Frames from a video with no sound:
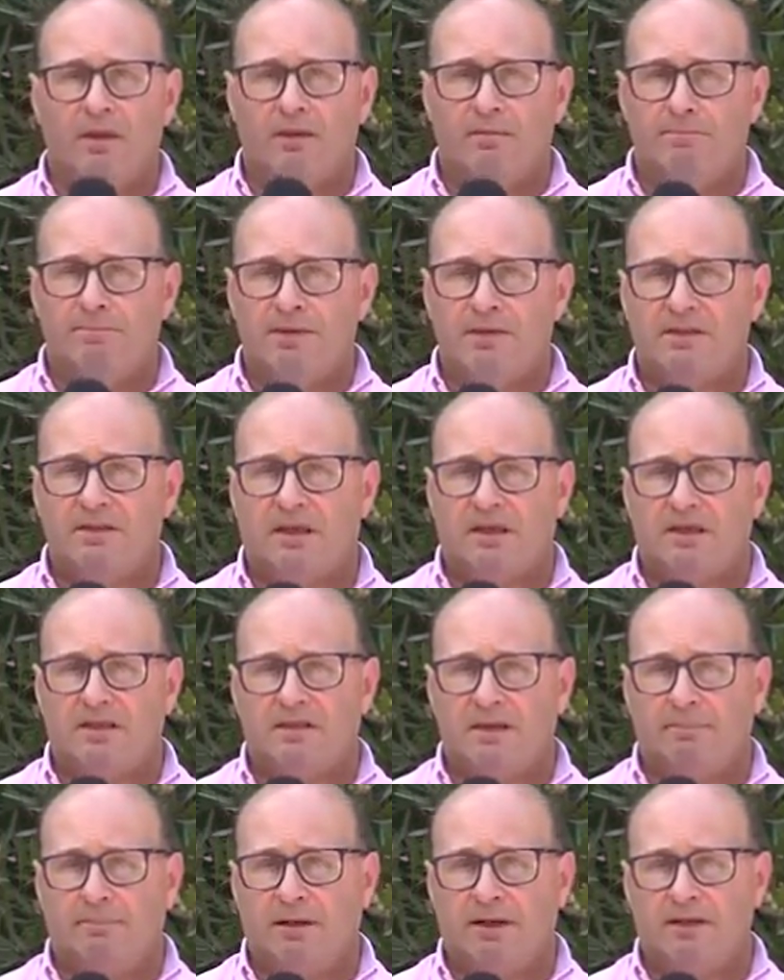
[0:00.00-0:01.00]
empieza a
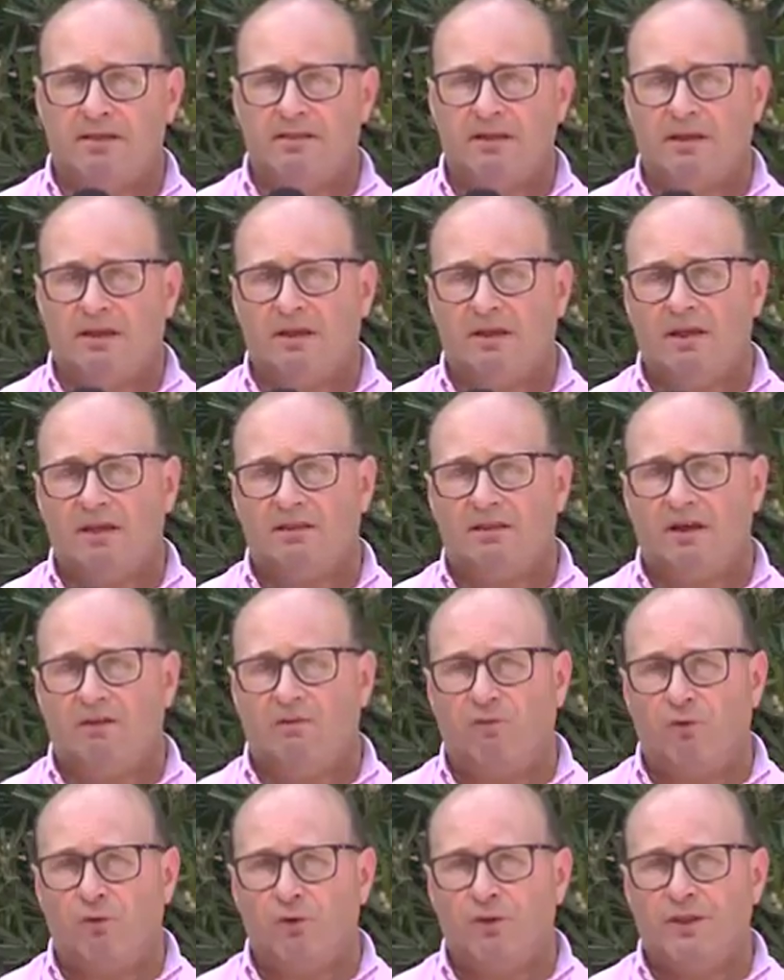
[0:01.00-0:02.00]
desaparecer esta
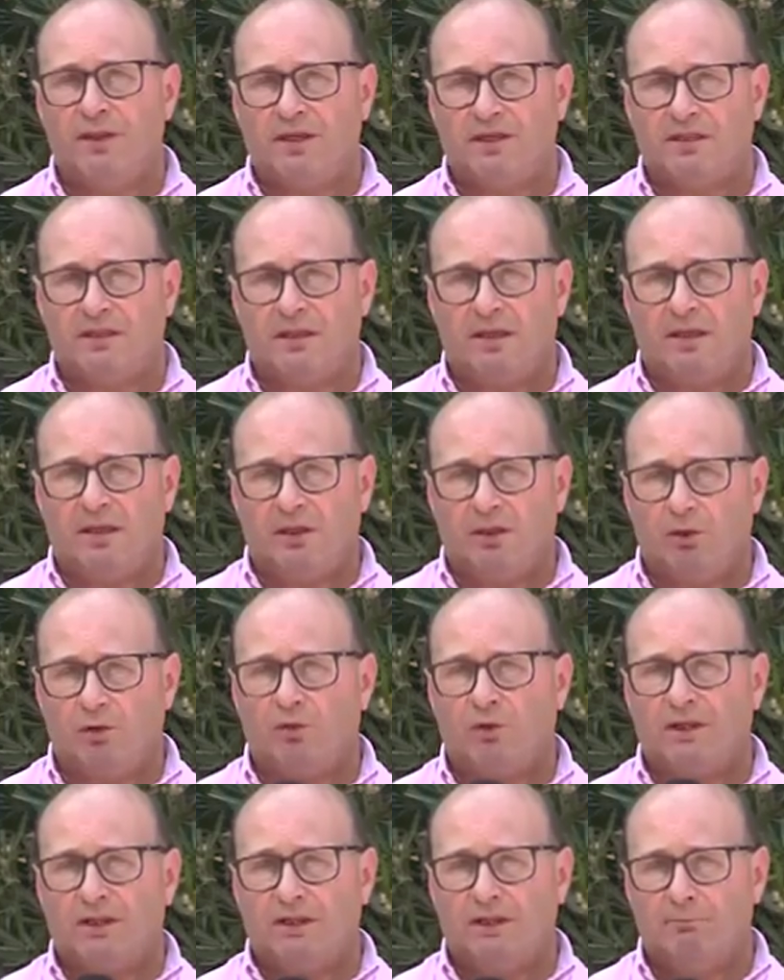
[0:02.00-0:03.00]
fluidez de
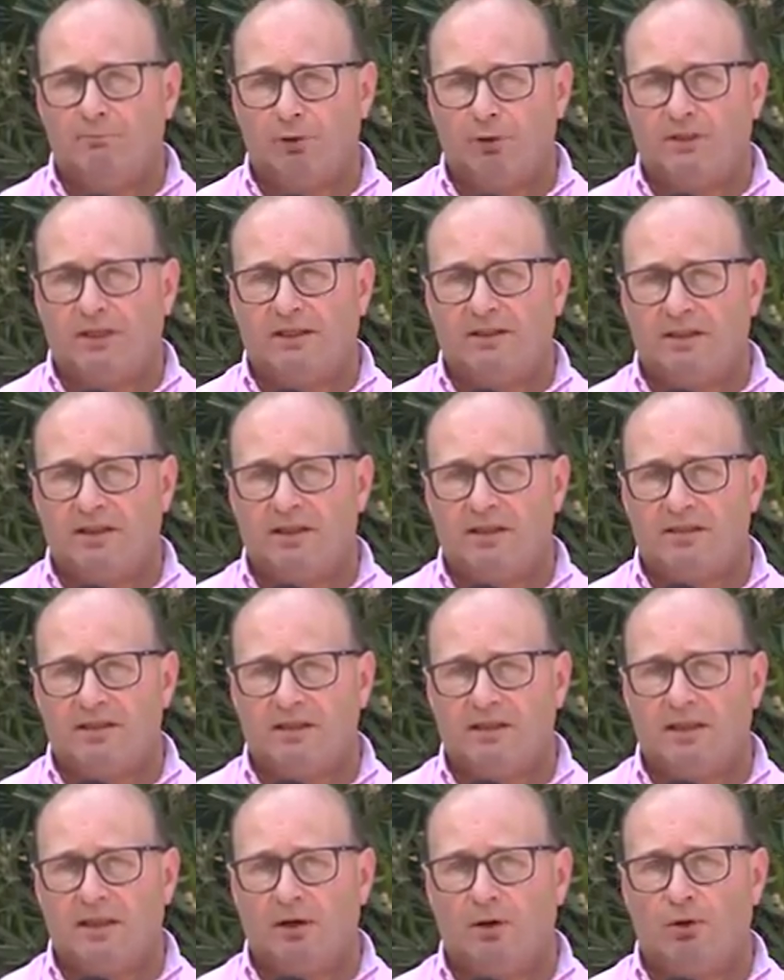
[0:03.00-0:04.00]
oferta importante de
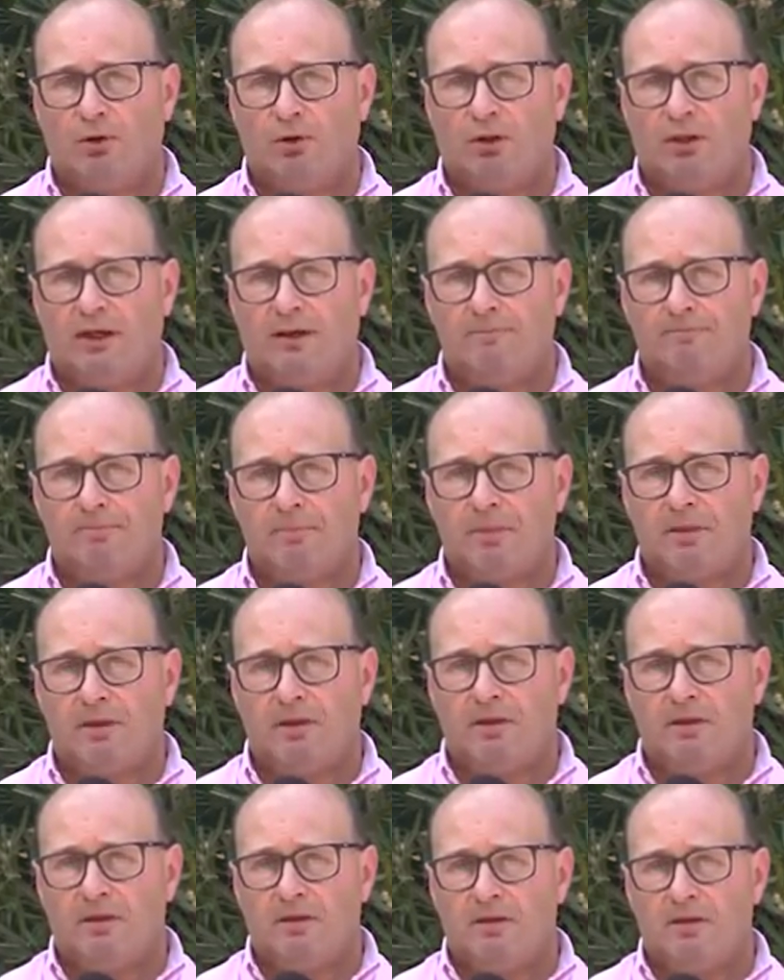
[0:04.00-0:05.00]
Hacienda Gorda
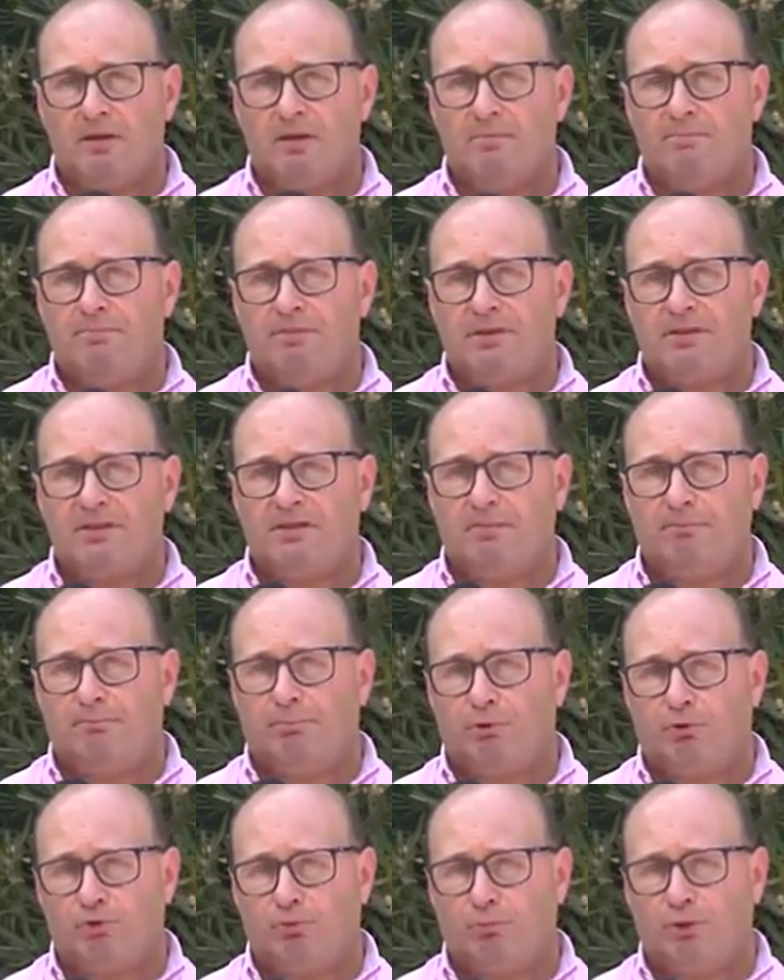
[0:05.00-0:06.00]
y empiece,
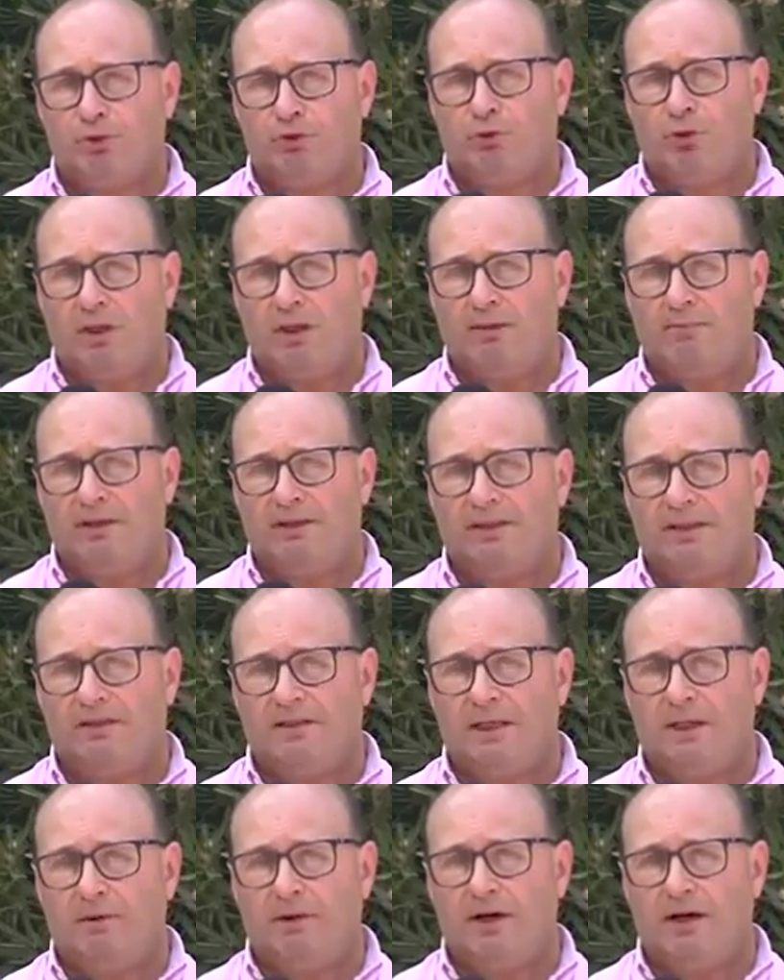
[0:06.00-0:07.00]
por supuesto, la demanda a
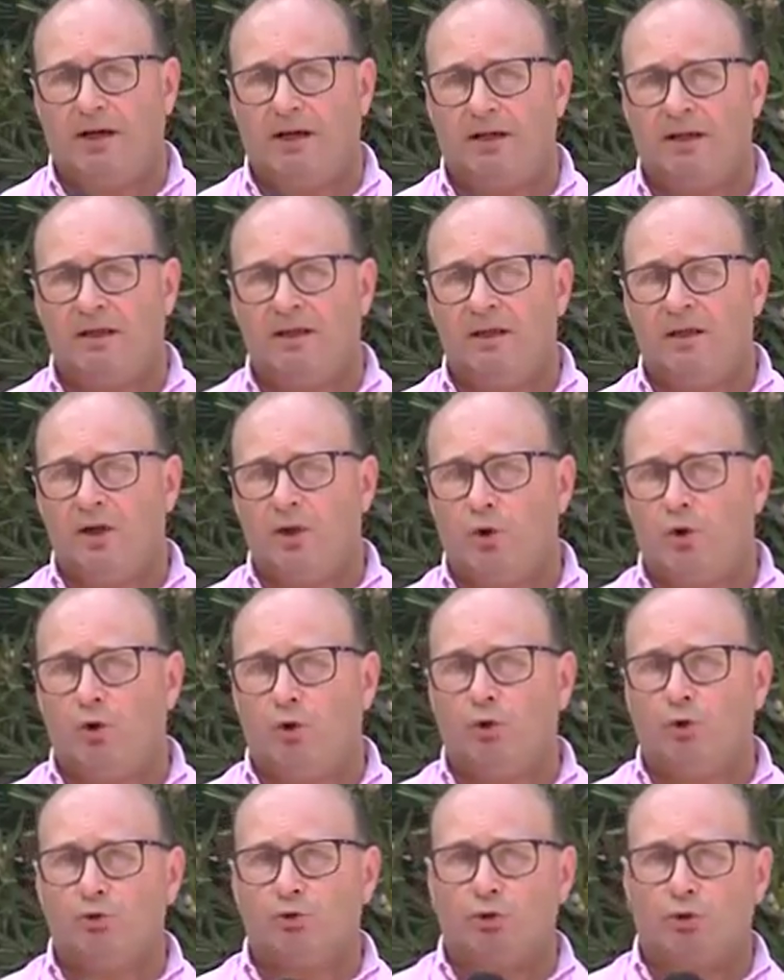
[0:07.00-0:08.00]
trabajar
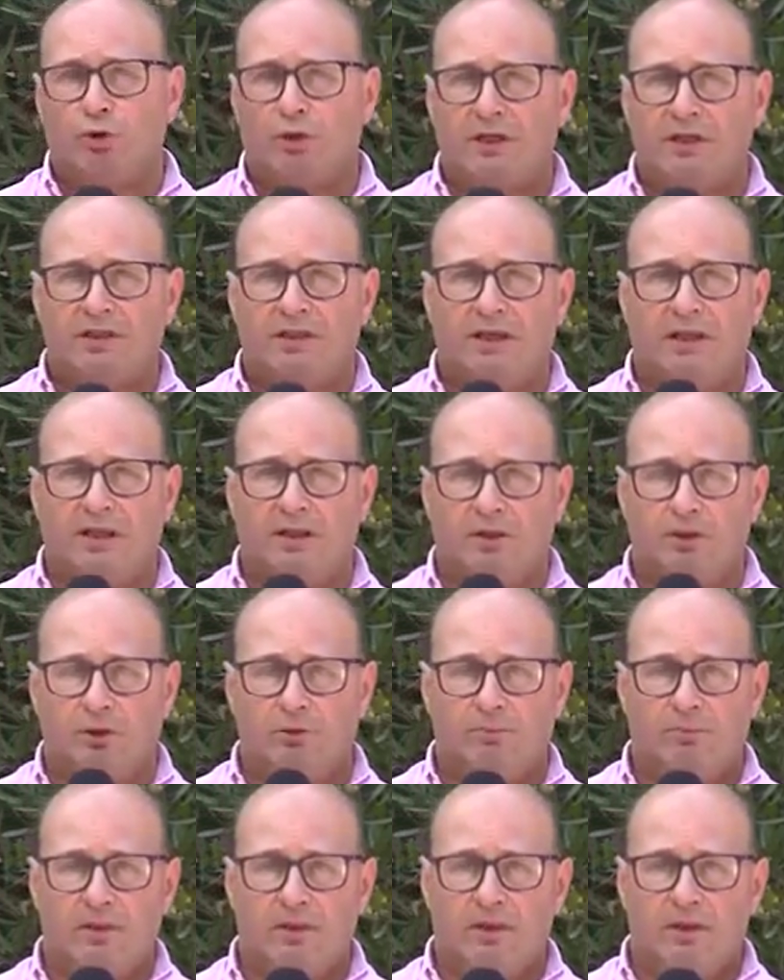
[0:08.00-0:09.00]
con otro criterio.